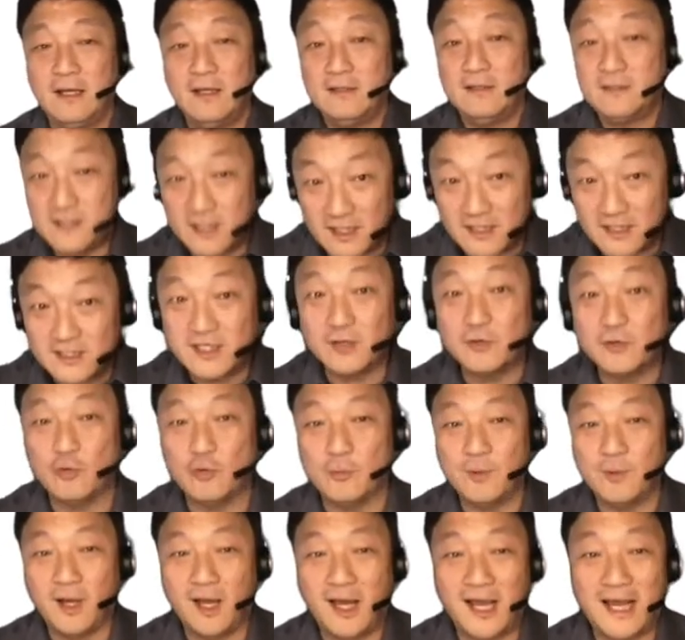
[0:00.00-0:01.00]
这些股
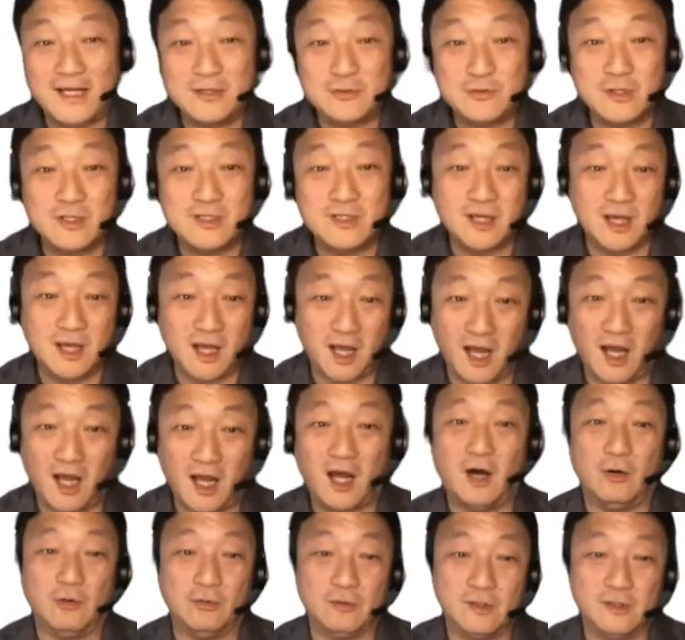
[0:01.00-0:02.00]
票还算是
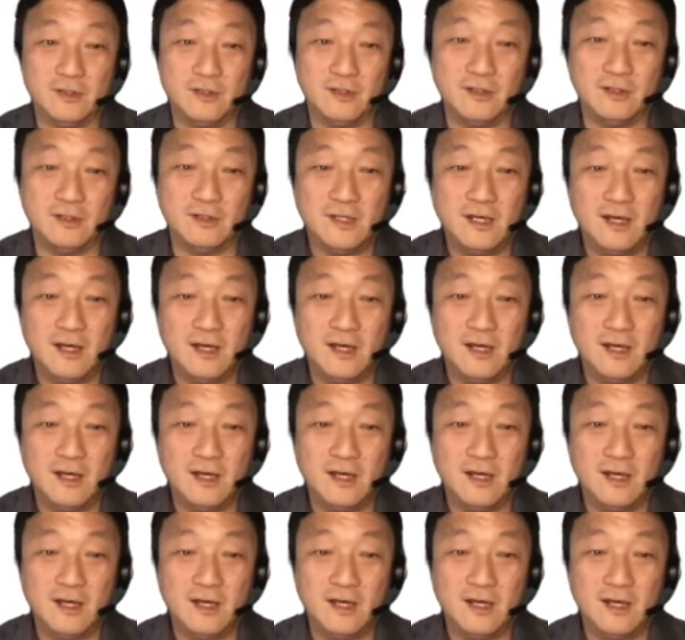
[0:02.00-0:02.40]
好的呢，